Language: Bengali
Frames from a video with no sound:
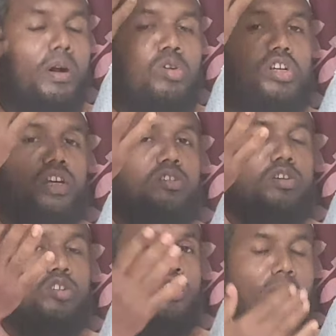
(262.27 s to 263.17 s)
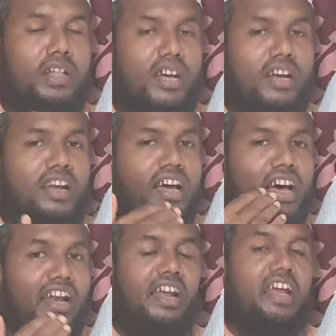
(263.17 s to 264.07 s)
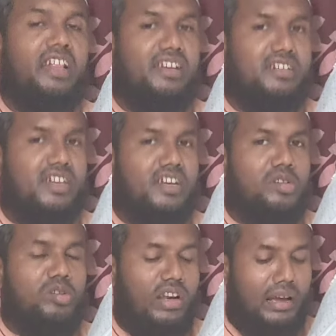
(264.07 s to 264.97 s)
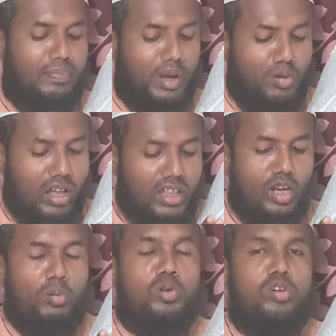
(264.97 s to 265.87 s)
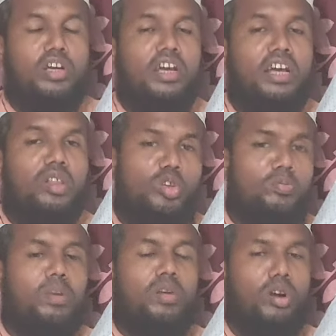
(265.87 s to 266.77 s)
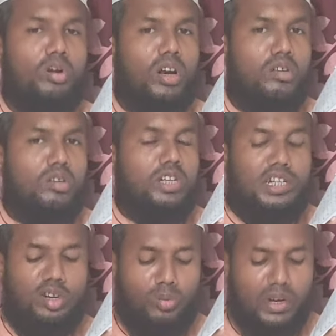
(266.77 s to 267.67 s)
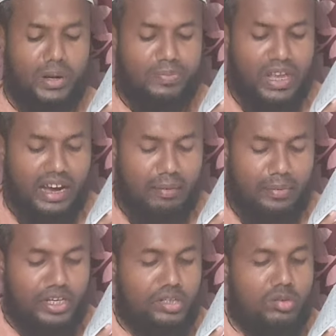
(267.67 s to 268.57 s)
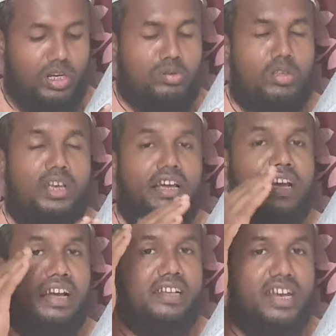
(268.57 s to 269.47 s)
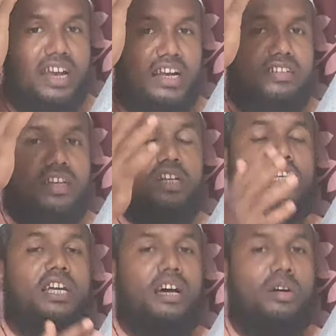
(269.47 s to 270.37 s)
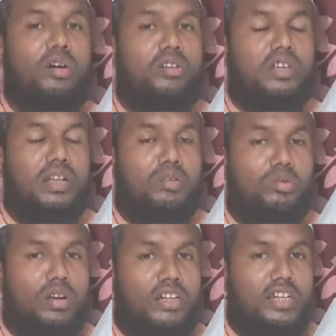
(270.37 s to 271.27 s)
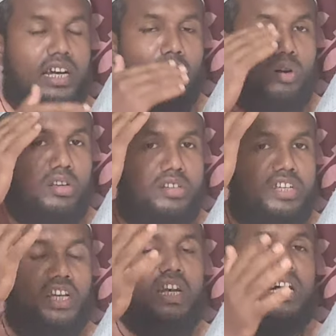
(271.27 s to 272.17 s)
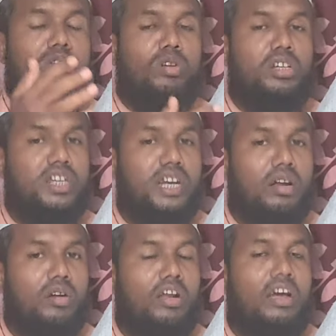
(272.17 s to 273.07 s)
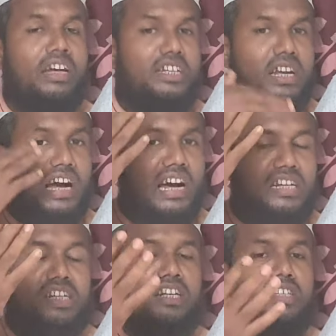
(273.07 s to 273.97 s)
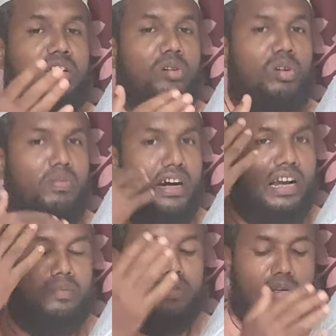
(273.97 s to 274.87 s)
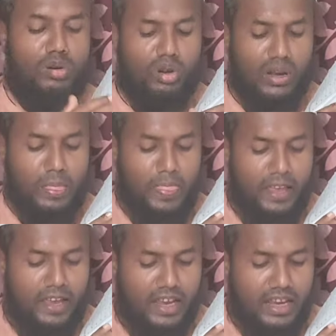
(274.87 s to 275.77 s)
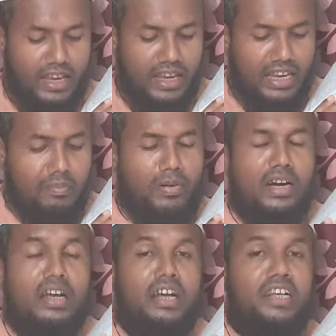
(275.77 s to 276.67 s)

মানুষের জন্য সমাধান রেখে দিয়েছেন সুতরাং আপনি কোরআন থেকে অবশ্যই তদবির গ্রহণ করার জন্য চেষ্টা করবেন আর বিশেষ করে যদি চালানে জিনের শিকার হন জাদুটোনার শিকার হন জিনের আসরের শিকার হন সেটা আর শেখ জিন হোক বা খারাপ জিন হোক হ্যাঁ কিংবা